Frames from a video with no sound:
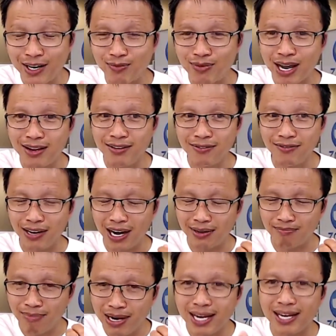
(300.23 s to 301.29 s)
đây và anh
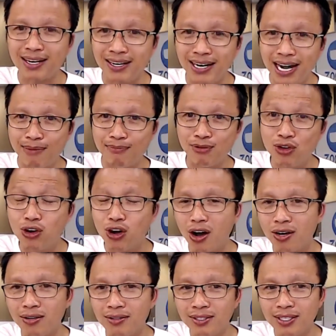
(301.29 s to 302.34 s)
biết là em chưa có
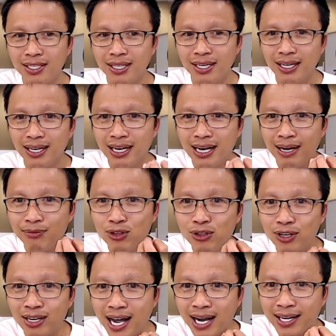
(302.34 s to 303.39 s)
là em chưa
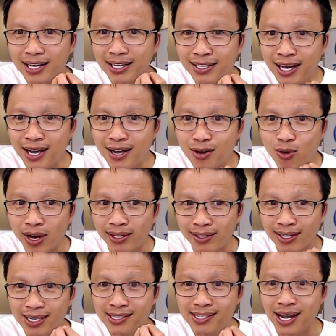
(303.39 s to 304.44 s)
ra cái kế hoạch
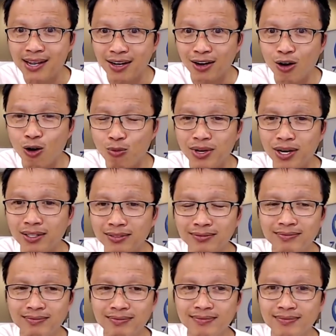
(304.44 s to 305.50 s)
để xây dựng hôn nhân
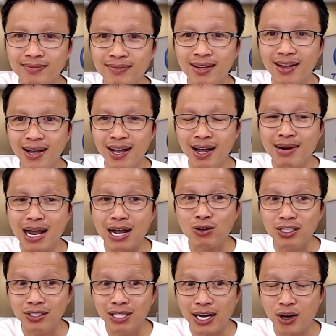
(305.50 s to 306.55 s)
em đang có sự
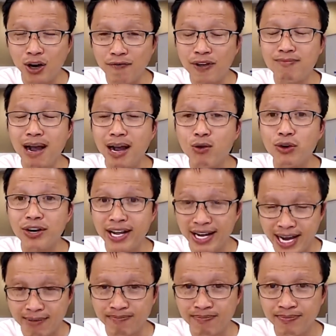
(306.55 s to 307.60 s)
thay đổi phiên bản của riêng
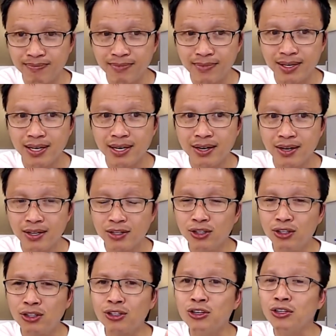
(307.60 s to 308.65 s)
em
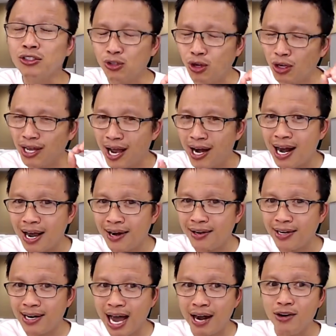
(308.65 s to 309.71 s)
chưa có thể là
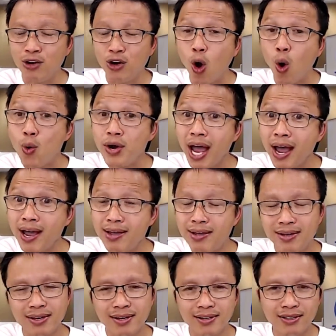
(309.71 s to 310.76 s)
đã được ok
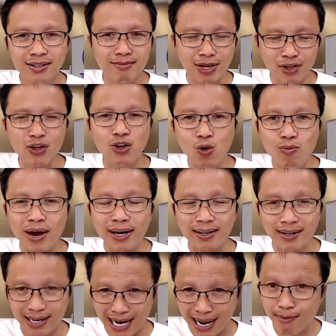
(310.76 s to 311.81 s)
nhưng mà chưa đủ mạnh
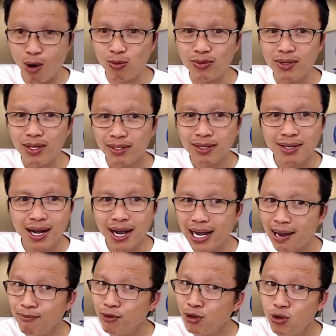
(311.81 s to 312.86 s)
là một thứ hai
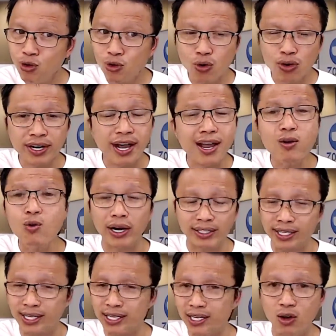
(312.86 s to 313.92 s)
em chưa có kế hoạch
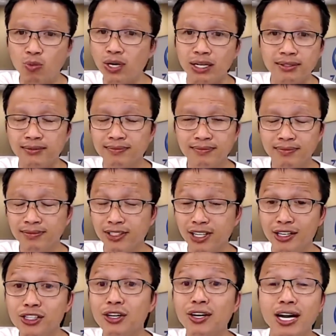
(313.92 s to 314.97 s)
xây dựng hôn nhân chỉnh
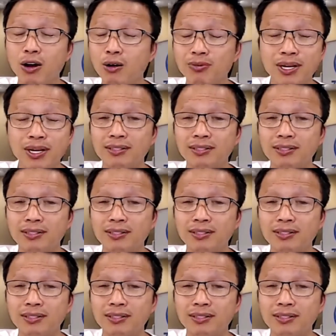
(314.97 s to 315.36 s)
sửa lại hôn nhân